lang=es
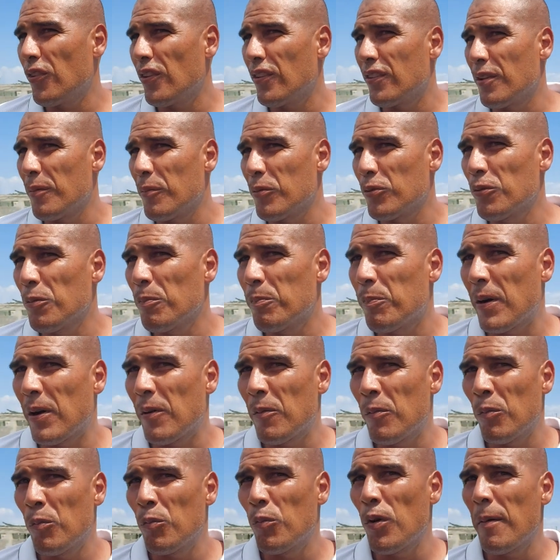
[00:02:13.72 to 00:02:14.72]
hicimos un,
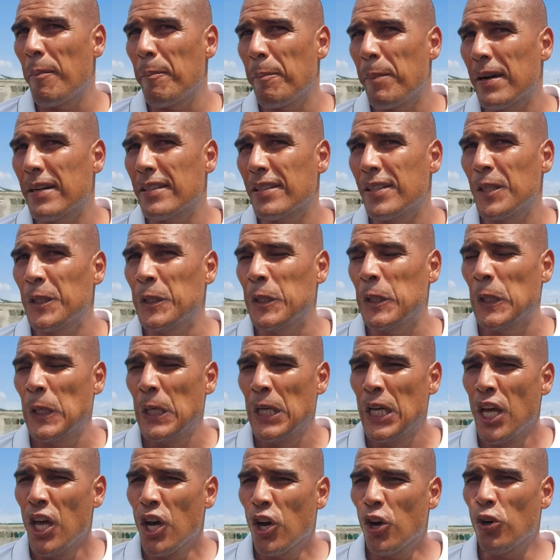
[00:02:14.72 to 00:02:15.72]
buen partido
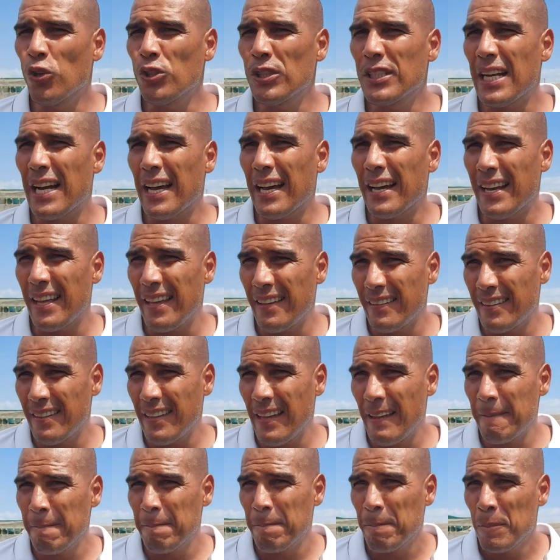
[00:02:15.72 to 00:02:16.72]
contra
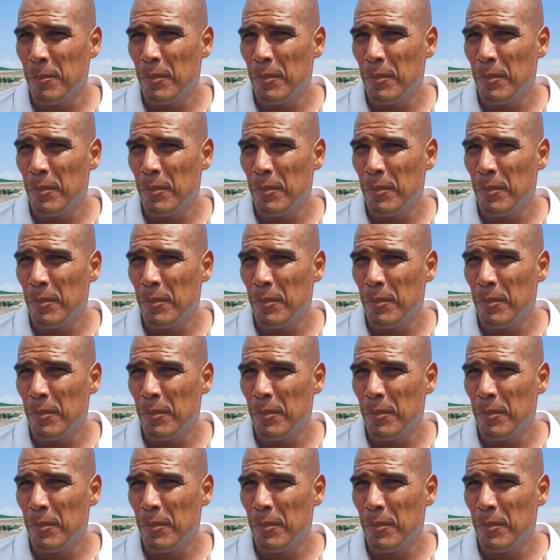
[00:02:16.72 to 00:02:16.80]
Grecia.